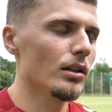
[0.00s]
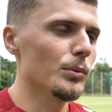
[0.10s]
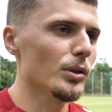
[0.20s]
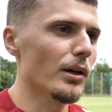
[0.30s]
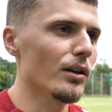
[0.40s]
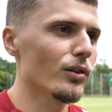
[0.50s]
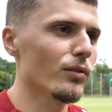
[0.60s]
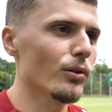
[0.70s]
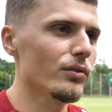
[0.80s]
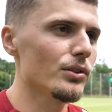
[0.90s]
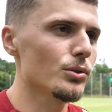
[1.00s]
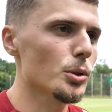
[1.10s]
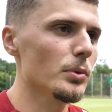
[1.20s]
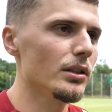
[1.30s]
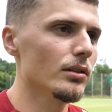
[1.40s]
nehme ich mir einfach vor, viel zu
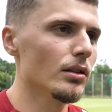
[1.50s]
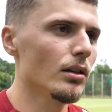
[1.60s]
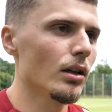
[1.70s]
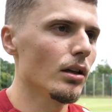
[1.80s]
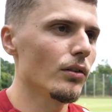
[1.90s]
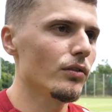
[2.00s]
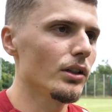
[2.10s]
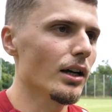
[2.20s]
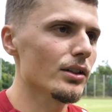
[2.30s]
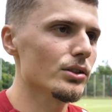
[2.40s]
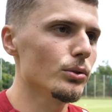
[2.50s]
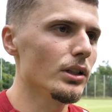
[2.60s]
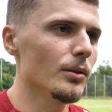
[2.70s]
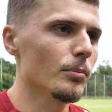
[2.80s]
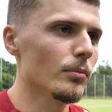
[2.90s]
spielen, viel Gas zu
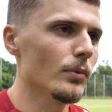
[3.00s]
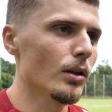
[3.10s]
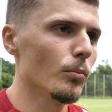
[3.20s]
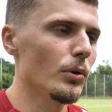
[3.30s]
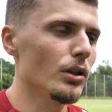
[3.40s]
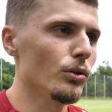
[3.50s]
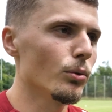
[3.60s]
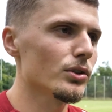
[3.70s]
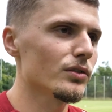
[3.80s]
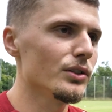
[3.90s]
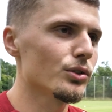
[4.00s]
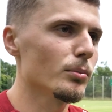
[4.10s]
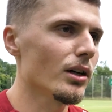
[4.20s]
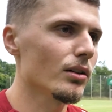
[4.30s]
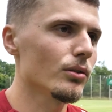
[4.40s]
geben, mit den Jungs viel zu
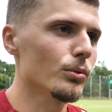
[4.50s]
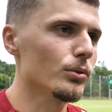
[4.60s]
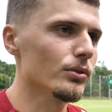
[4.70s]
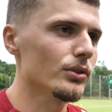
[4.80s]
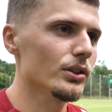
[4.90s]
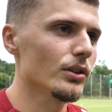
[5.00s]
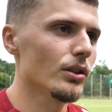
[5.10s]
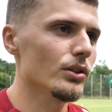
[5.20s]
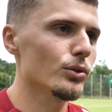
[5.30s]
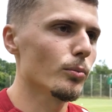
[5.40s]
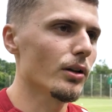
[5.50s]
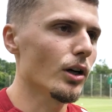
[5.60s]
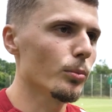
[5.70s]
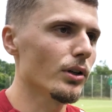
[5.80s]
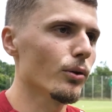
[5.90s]
machen und so
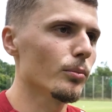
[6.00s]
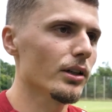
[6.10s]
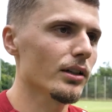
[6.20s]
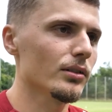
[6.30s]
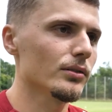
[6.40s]
mein Hauptaugenmerk.